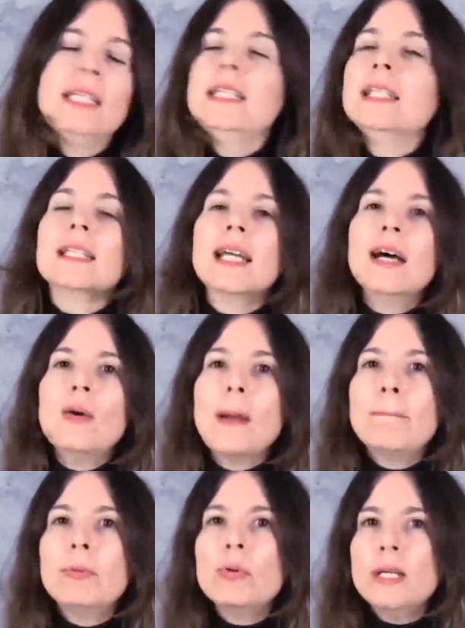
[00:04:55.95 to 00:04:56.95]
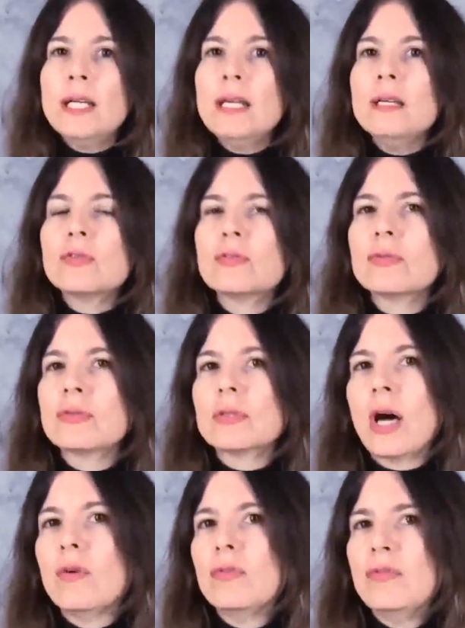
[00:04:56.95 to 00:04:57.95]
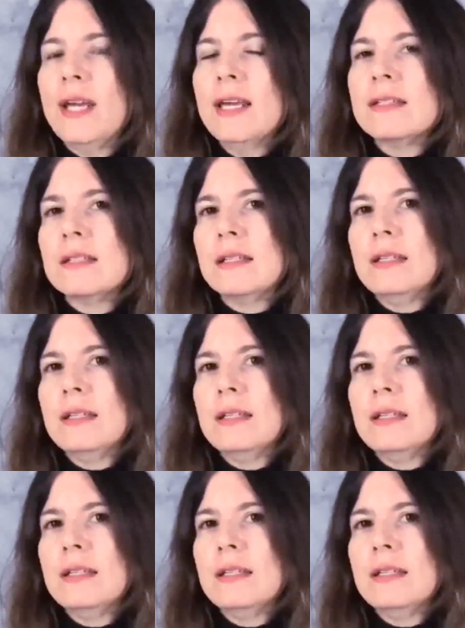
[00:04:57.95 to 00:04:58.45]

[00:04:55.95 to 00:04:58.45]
Então é por isso, talvez,